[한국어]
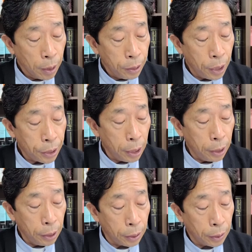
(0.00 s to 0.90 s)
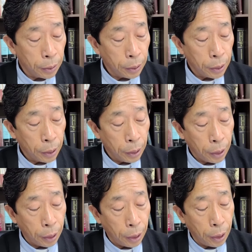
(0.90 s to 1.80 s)
세상은
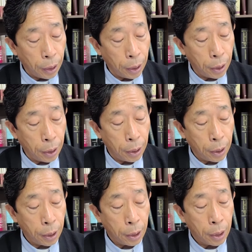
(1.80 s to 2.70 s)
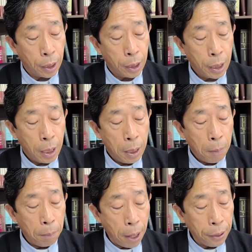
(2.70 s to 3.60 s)
예,
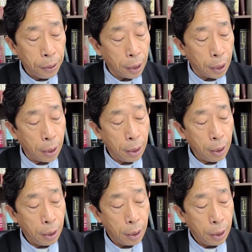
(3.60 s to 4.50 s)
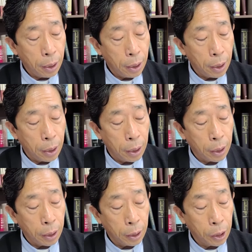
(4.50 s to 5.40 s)
빠르게
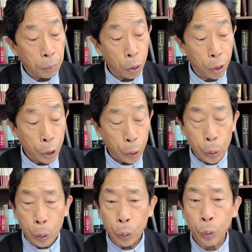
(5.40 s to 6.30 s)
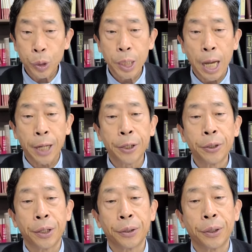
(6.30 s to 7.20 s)
그렇게 변화되도록 놓지 않은
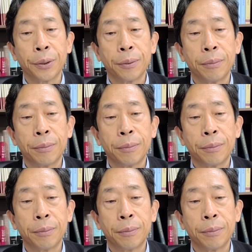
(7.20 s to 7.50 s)
것 같아요.